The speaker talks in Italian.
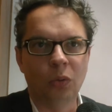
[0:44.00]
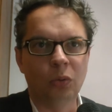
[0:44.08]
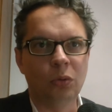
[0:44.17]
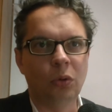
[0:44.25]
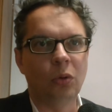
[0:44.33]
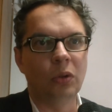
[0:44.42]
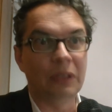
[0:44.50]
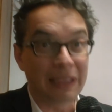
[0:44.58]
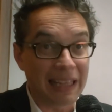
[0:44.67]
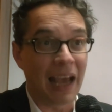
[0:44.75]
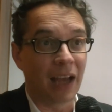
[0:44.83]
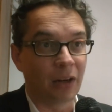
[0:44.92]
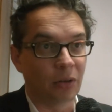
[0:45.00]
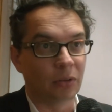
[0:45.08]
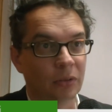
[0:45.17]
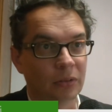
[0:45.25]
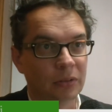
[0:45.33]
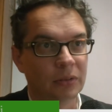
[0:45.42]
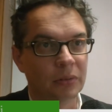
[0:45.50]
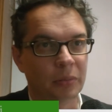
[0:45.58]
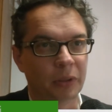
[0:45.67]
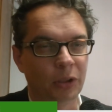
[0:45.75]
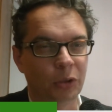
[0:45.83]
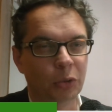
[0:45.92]
Un quotidiano
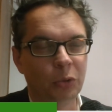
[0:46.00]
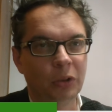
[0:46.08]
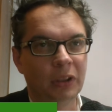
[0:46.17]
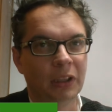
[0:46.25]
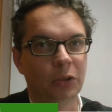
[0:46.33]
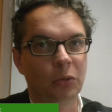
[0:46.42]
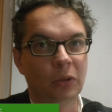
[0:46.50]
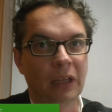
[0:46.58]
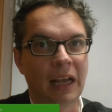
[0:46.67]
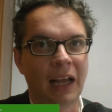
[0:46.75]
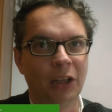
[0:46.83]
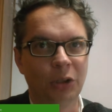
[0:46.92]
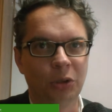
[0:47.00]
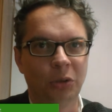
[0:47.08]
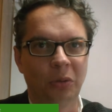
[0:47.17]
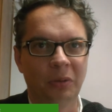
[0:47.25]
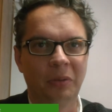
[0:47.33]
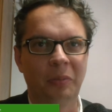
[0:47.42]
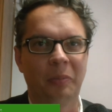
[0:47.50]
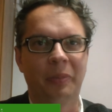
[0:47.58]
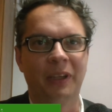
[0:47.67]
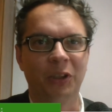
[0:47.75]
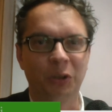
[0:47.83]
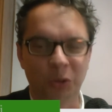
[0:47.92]
per giunta sul calcio,
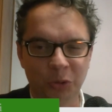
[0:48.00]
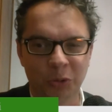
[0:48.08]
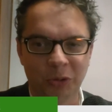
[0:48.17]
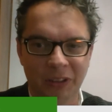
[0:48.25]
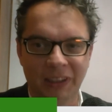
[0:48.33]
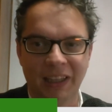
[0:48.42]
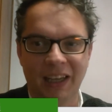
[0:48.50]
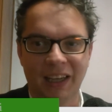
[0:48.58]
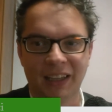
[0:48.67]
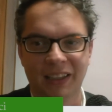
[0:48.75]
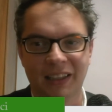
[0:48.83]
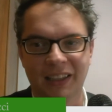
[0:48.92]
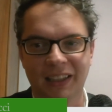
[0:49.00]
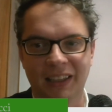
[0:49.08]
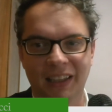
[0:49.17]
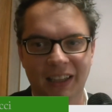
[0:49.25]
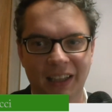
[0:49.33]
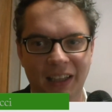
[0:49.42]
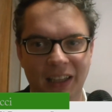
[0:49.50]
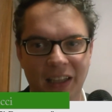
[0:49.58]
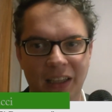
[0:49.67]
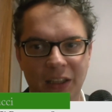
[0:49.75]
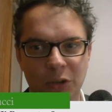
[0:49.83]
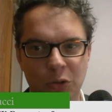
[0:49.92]
per giunta
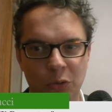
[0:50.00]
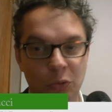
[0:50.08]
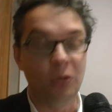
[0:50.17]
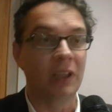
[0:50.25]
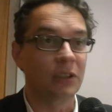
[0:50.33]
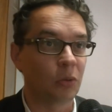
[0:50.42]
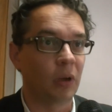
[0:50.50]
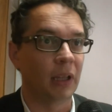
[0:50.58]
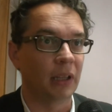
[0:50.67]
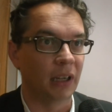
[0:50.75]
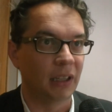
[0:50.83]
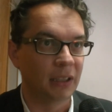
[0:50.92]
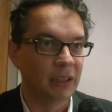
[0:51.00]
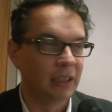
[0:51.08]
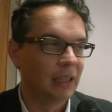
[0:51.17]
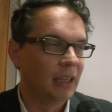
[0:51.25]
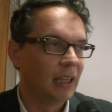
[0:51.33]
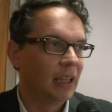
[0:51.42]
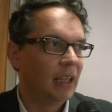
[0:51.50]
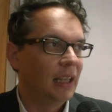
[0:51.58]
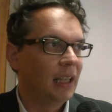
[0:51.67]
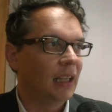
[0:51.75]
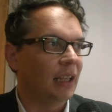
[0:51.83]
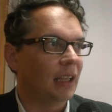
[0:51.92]
eh, su una squadra
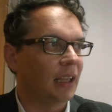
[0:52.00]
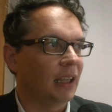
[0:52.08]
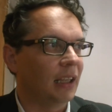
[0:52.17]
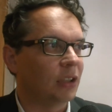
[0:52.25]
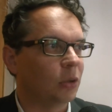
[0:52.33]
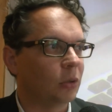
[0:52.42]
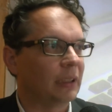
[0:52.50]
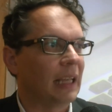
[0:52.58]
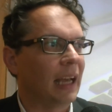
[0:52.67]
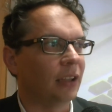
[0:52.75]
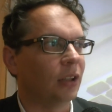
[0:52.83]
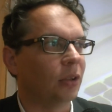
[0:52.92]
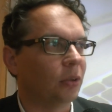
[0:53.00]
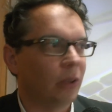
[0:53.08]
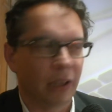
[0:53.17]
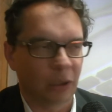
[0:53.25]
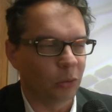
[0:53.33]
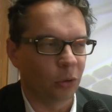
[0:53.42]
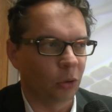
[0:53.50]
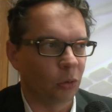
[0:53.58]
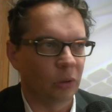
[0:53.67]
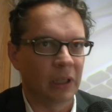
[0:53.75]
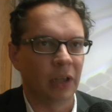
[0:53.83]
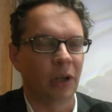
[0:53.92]
eh, soltanto, è l'unico
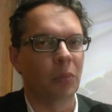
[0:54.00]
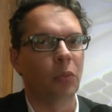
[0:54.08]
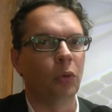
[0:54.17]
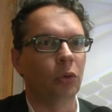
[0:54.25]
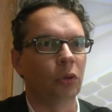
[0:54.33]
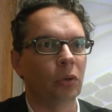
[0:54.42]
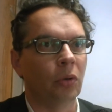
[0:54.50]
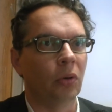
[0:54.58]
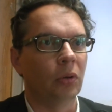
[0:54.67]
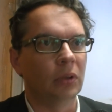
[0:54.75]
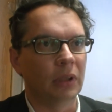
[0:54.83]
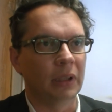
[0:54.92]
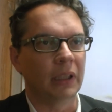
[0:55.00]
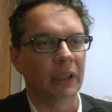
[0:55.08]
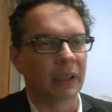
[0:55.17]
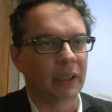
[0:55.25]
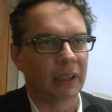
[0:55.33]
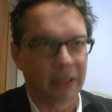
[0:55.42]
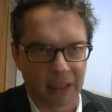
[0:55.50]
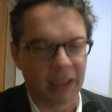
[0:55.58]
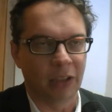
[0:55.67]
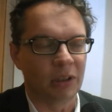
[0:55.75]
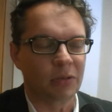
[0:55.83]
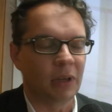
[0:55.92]
quotidiano al mondo eh,
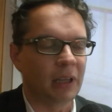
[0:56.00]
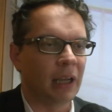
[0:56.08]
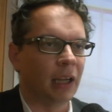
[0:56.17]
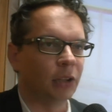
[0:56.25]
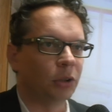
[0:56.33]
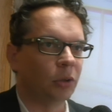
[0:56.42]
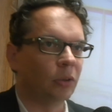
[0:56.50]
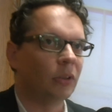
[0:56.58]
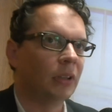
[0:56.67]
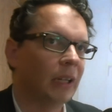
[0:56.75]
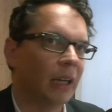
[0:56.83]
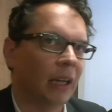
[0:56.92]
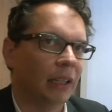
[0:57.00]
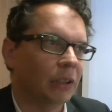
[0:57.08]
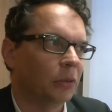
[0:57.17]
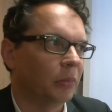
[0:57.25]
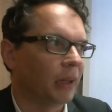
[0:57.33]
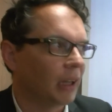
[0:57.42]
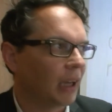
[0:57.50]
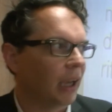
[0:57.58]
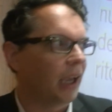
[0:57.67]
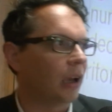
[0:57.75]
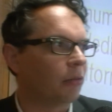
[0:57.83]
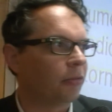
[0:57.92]
dedicato a una squadra di calcio, eh, insomma,
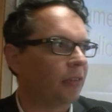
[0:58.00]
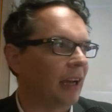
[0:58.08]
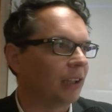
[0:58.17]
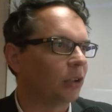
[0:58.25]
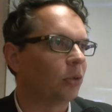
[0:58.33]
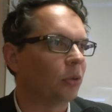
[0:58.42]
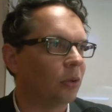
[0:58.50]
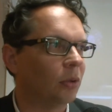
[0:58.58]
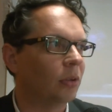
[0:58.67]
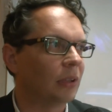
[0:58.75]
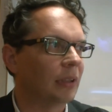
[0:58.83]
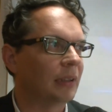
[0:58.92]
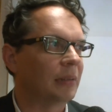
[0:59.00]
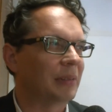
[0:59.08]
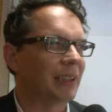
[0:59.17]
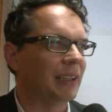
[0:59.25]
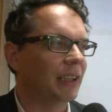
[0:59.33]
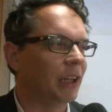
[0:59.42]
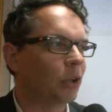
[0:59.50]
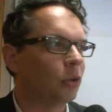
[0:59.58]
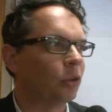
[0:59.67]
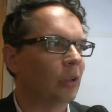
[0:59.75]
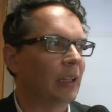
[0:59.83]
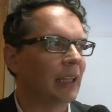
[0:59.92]
è un fatto che dire in
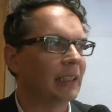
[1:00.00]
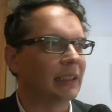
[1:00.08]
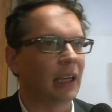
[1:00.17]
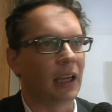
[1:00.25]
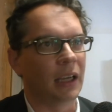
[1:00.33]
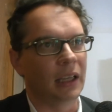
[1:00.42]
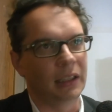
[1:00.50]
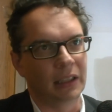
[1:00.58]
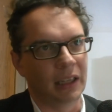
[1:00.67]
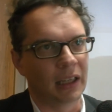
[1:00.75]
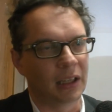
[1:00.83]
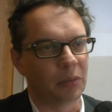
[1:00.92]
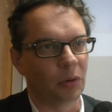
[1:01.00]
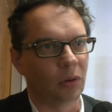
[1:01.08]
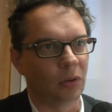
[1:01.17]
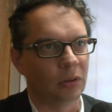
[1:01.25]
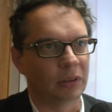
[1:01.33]
controtendenza è dire anche poco.